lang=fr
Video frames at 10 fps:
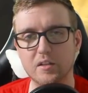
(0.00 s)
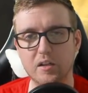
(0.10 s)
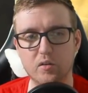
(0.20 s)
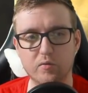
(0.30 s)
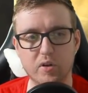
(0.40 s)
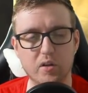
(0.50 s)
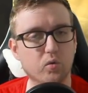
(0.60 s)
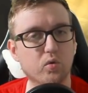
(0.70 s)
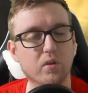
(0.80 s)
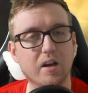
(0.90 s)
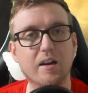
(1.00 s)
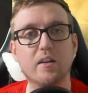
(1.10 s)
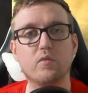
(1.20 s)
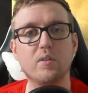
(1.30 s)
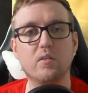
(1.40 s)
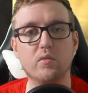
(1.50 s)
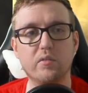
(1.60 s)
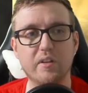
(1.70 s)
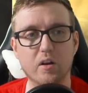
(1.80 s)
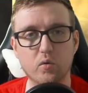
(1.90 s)
Et donc voilà, donc on aura la suite
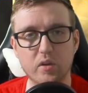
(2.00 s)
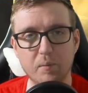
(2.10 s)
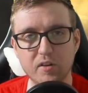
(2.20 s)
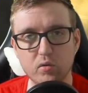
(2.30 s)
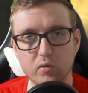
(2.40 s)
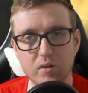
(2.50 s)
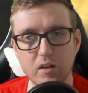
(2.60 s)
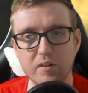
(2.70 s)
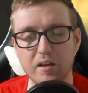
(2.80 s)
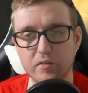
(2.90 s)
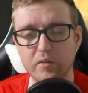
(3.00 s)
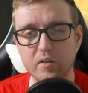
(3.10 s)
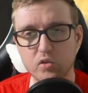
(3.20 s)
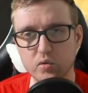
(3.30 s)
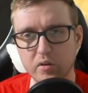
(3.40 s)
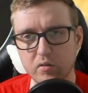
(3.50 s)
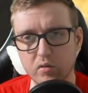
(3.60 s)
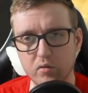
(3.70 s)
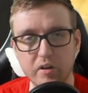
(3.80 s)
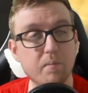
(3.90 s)
du scénario. On aura bien sûr donc la nouvelle instance. Alors je crois
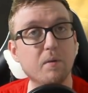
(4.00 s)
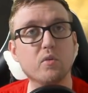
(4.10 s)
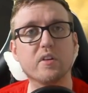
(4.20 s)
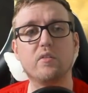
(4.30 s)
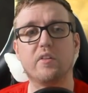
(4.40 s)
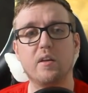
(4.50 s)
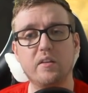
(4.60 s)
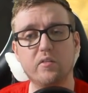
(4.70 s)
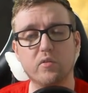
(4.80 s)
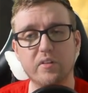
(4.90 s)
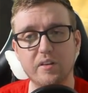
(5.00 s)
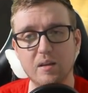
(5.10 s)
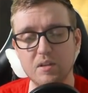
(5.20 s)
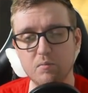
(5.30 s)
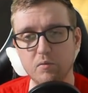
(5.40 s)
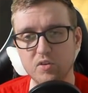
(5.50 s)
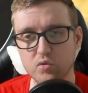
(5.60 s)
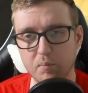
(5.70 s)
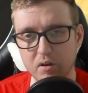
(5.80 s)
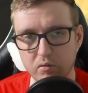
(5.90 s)
qu'on ne l'avait pas montré, on nous avait dit ce que c'était un petit peu, mais
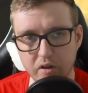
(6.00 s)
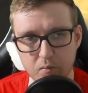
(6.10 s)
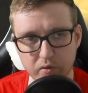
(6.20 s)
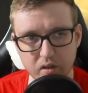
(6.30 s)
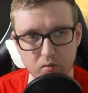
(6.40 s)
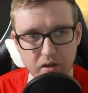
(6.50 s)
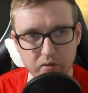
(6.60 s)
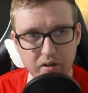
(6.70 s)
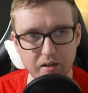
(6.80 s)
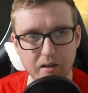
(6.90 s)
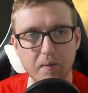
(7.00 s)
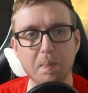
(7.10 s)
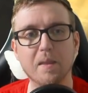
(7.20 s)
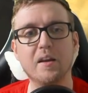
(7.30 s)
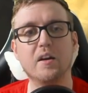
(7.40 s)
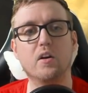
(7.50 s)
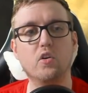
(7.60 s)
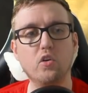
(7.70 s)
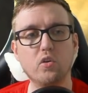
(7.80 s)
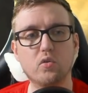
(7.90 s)
je crois pas qu'on nous l'avait montré, donc là ce sera le cas.
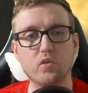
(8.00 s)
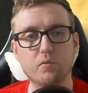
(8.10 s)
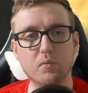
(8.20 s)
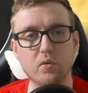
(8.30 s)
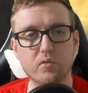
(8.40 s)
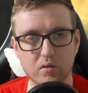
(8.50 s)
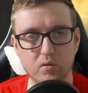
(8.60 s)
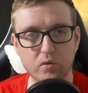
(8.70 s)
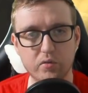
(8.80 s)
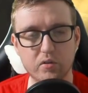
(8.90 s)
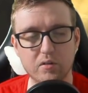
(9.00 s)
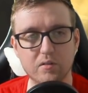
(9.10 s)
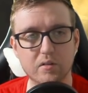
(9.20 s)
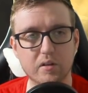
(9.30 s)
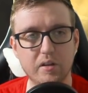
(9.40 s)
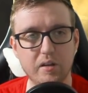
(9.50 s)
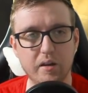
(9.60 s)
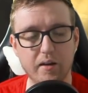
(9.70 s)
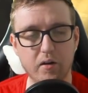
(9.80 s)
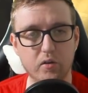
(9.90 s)
Le Cosmos Coruscant,
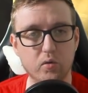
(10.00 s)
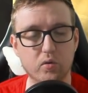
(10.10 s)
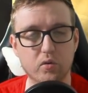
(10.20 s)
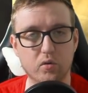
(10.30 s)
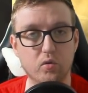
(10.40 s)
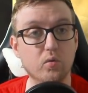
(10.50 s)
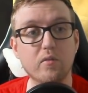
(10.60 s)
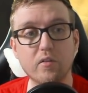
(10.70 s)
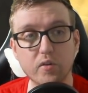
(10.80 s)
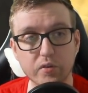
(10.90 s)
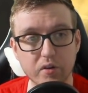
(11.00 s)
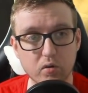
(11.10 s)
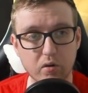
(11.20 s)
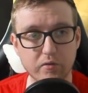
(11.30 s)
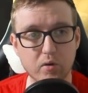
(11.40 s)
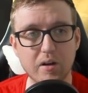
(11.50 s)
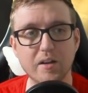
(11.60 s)
qui est euh, donc euh, le nom en français encore une fois.